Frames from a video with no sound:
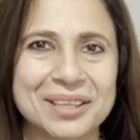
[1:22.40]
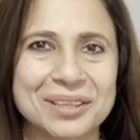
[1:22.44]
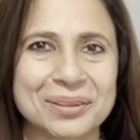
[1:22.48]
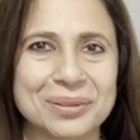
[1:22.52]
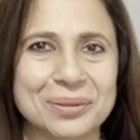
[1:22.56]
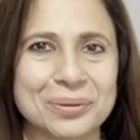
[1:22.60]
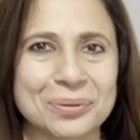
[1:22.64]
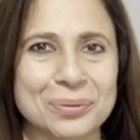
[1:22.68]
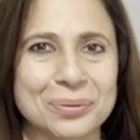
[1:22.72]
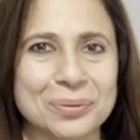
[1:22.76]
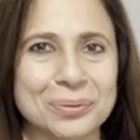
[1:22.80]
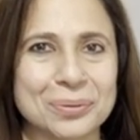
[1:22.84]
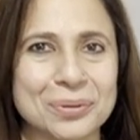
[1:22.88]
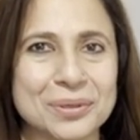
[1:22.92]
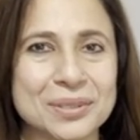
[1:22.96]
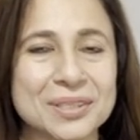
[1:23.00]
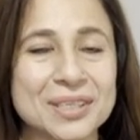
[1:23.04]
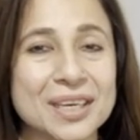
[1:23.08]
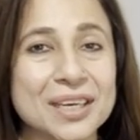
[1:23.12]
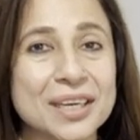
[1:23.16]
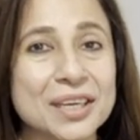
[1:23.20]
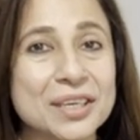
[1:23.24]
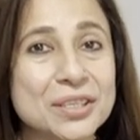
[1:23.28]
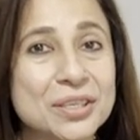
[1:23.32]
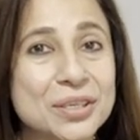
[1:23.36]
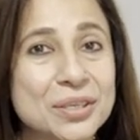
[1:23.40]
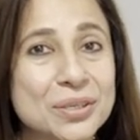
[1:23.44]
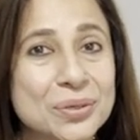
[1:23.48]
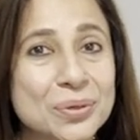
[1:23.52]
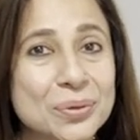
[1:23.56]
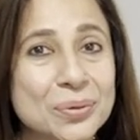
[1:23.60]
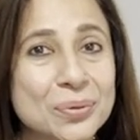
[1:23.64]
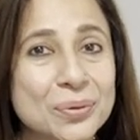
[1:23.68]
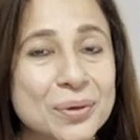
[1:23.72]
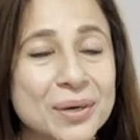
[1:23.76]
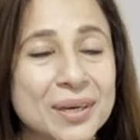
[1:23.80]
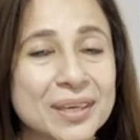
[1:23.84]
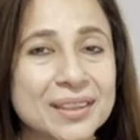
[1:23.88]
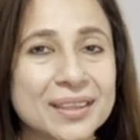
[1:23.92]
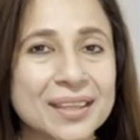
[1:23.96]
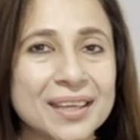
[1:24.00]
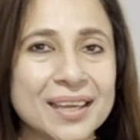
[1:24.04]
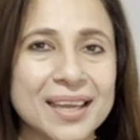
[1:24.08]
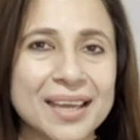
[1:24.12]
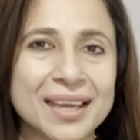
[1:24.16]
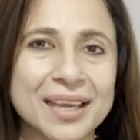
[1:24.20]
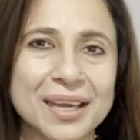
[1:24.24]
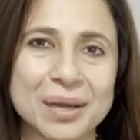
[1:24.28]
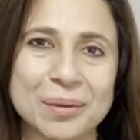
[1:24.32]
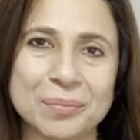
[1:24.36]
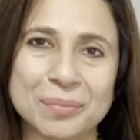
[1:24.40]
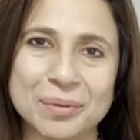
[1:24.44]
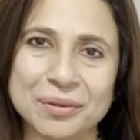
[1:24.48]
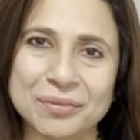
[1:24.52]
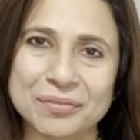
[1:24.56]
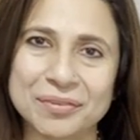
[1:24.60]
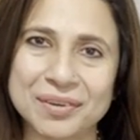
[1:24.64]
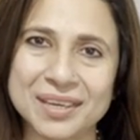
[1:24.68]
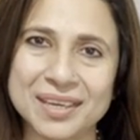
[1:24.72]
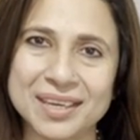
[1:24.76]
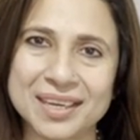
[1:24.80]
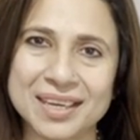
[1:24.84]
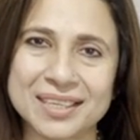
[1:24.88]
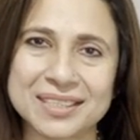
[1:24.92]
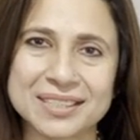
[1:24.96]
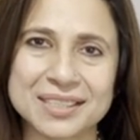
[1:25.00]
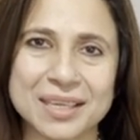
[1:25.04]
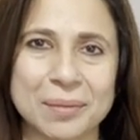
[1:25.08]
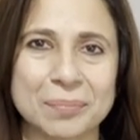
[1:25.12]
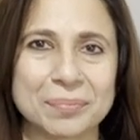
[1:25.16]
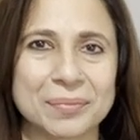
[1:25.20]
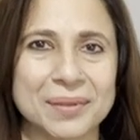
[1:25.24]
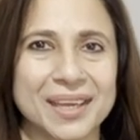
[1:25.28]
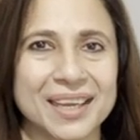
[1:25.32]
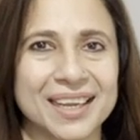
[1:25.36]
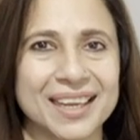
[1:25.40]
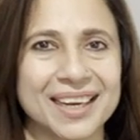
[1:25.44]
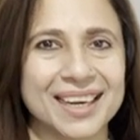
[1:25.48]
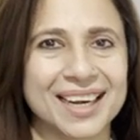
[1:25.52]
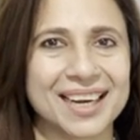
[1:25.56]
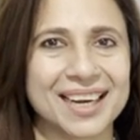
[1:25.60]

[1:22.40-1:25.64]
तो चलिए जी शुरू करते हैं कमिंग वीक का साप्ताहिक